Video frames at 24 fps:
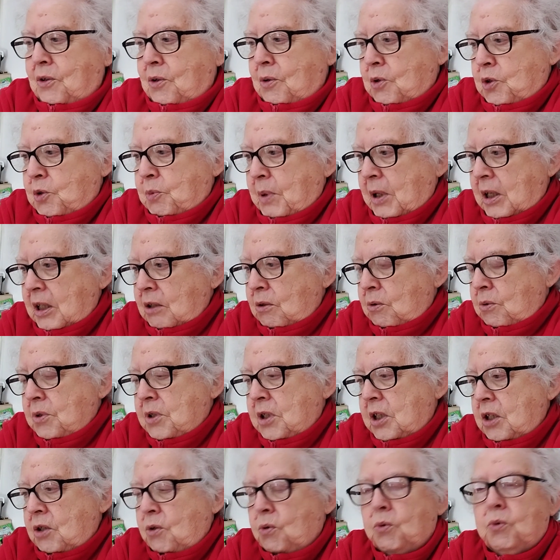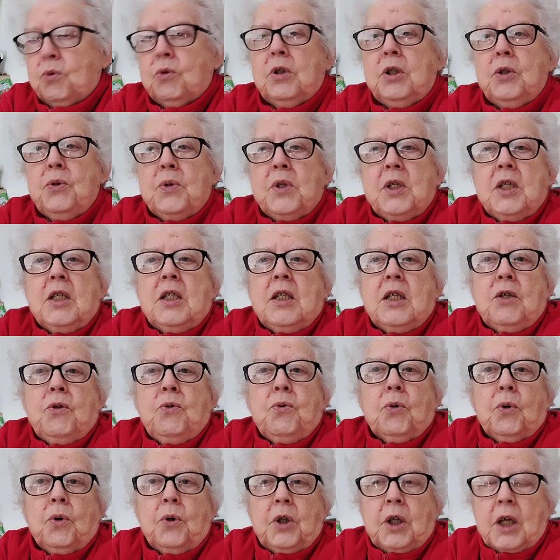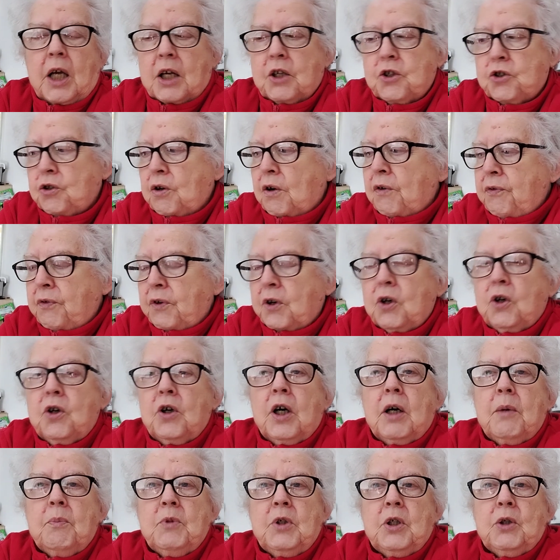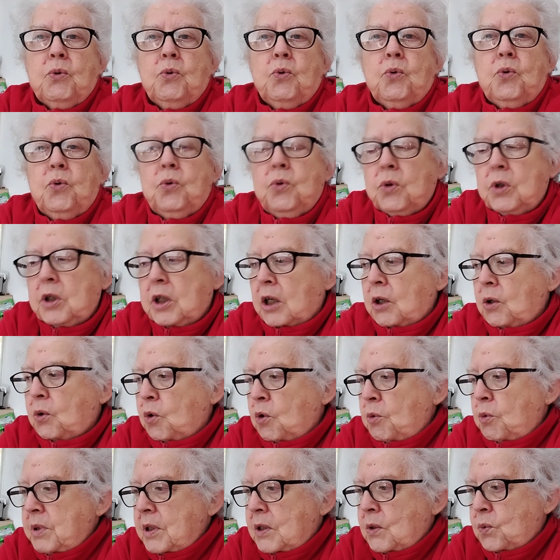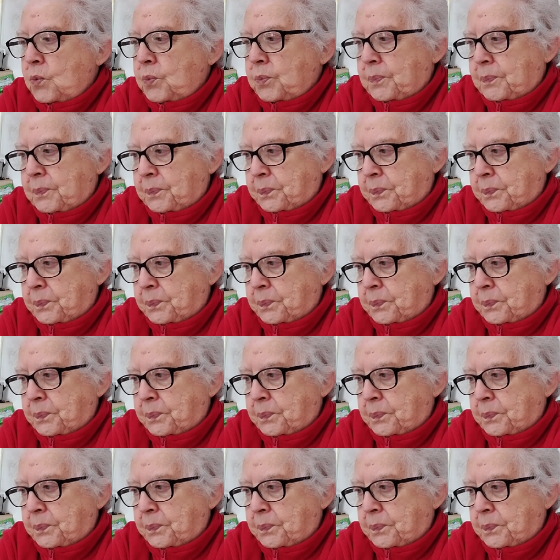Euh, je parlais de Lucie. Donc, Lucie, si tu regardes, je te refais encore un petit coco et un gros bisou.